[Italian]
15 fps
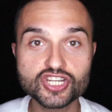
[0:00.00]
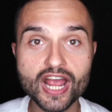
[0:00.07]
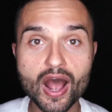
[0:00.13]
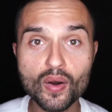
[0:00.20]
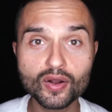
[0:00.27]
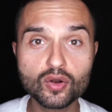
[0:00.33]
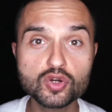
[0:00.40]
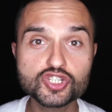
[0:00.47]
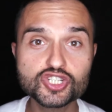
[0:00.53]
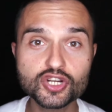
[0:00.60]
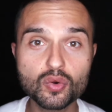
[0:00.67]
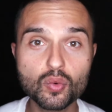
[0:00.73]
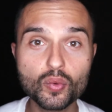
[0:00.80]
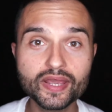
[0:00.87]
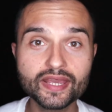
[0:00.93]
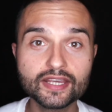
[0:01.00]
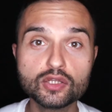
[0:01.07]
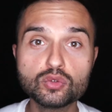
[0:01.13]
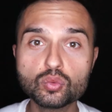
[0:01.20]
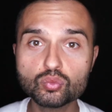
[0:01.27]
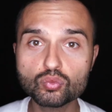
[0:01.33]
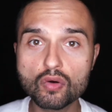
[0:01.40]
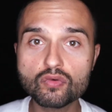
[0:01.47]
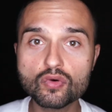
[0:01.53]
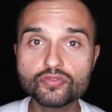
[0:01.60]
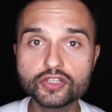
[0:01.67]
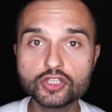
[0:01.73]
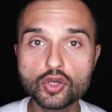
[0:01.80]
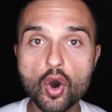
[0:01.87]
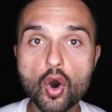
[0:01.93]
Ciao, eccoci qui in un nuovo
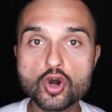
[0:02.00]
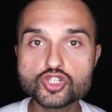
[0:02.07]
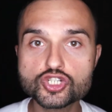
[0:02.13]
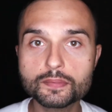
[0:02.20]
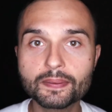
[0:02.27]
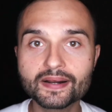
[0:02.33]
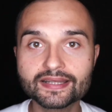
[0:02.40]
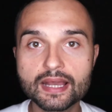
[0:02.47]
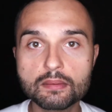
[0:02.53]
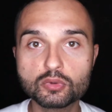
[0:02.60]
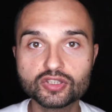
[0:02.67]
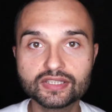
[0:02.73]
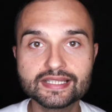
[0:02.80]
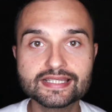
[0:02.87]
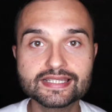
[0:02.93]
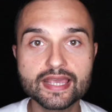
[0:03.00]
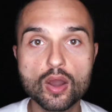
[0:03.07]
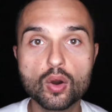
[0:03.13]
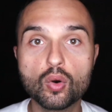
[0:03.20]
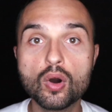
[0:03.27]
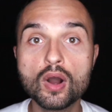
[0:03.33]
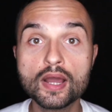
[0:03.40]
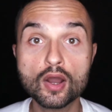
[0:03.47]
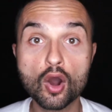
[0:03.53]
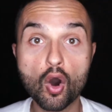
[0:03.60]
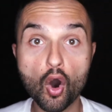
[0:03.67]
video, oggi parliamo di SEO.